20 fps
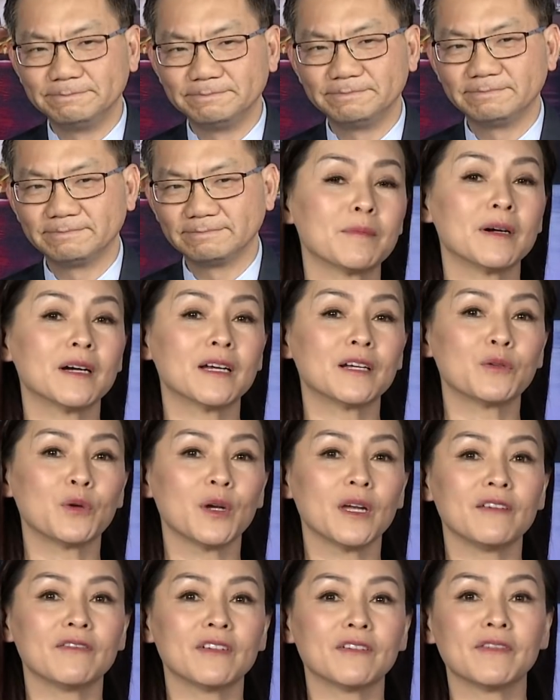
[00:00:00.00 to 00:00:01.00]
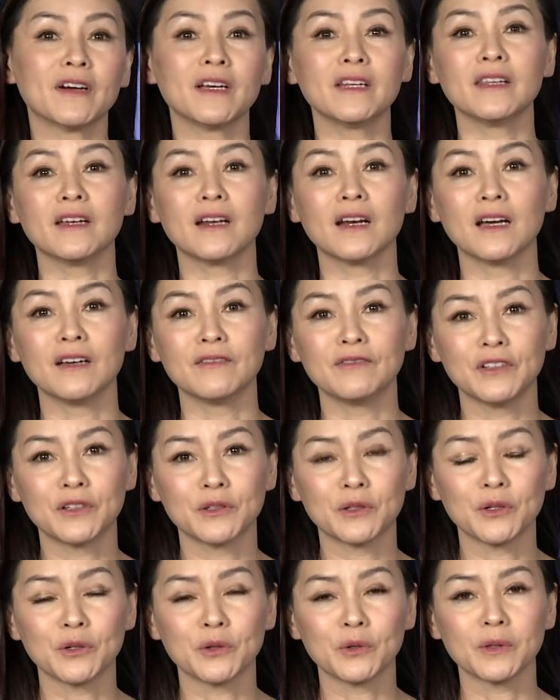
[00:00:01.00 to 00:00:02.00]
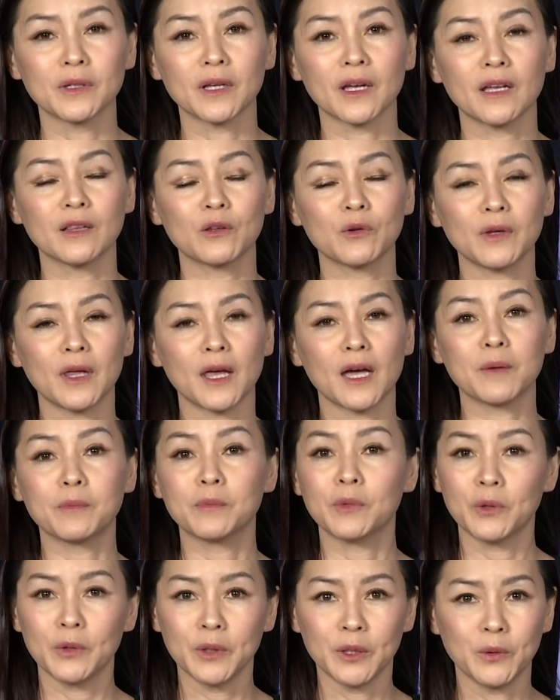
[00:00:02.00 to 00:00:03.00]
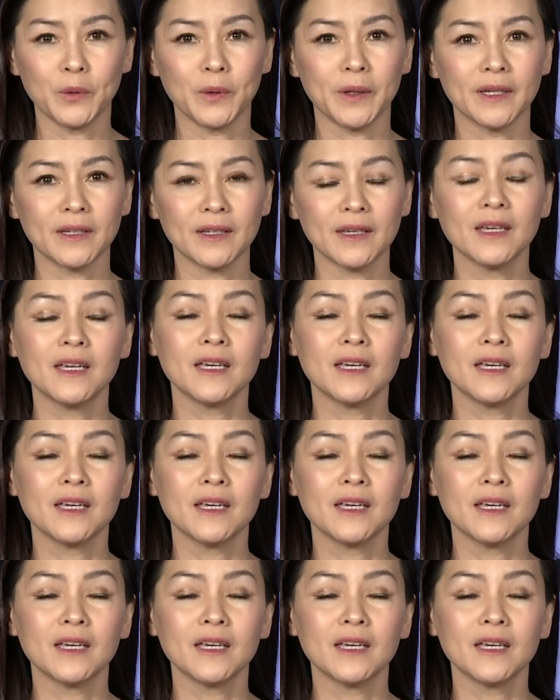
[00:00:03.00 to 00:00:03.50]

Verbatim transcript: rất cảm ơn Huy và với những lời vừa rồi của kế toán gia Paul Huy Nguyễn